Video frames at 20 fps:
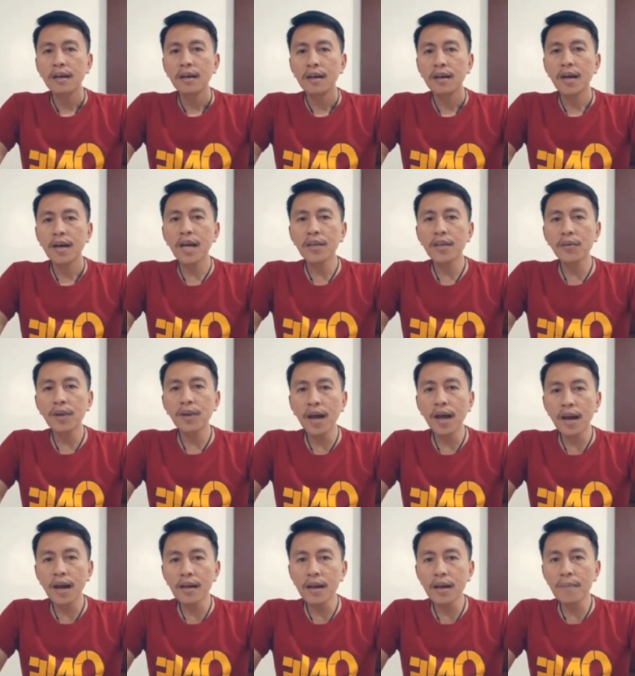Kayo
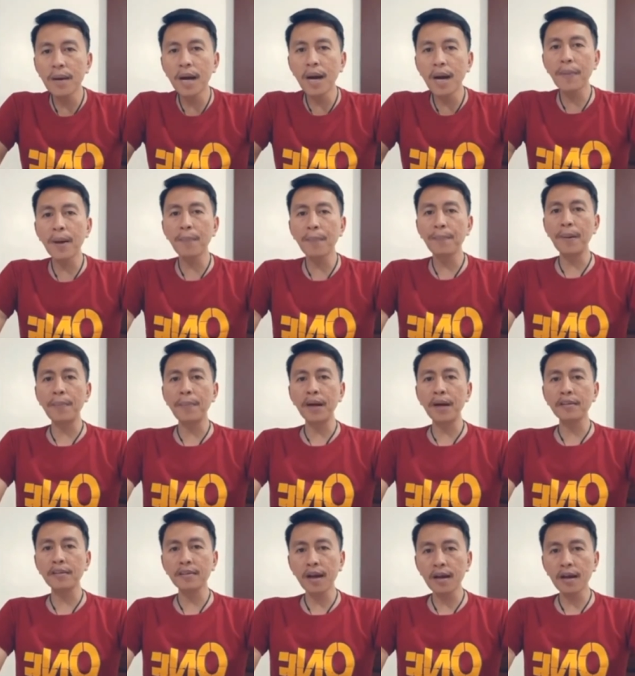lang ang
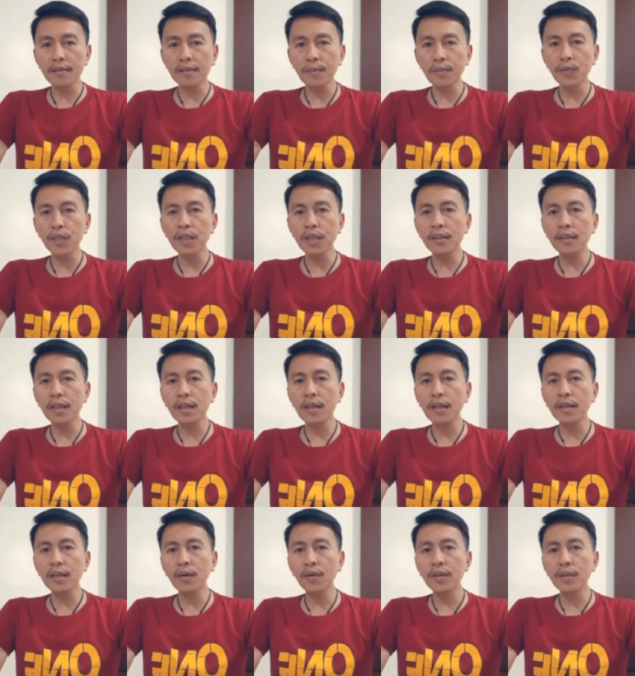makapagpabagsak sa muting
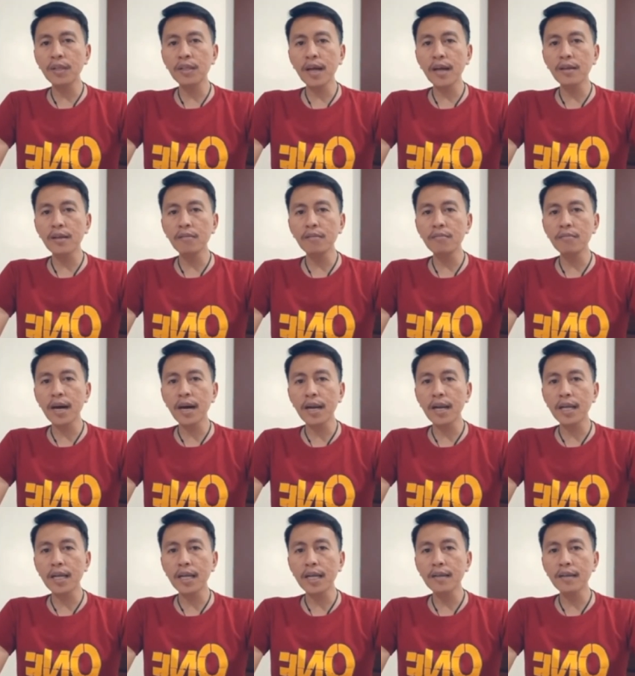tinig ng ordinaryong
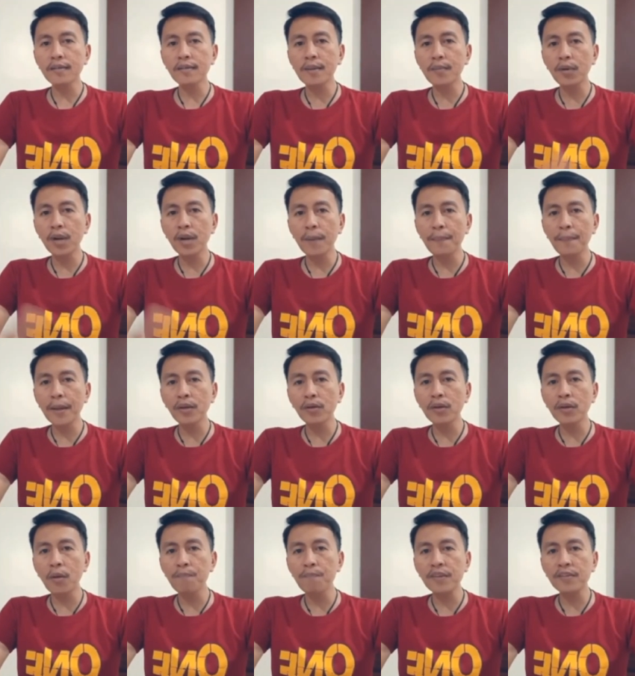maharlika simula pa
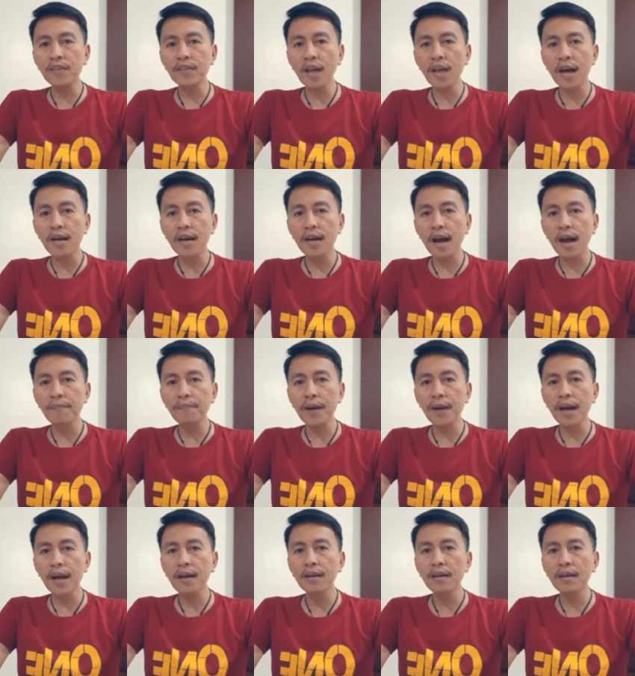nung naumpisa ang kapa?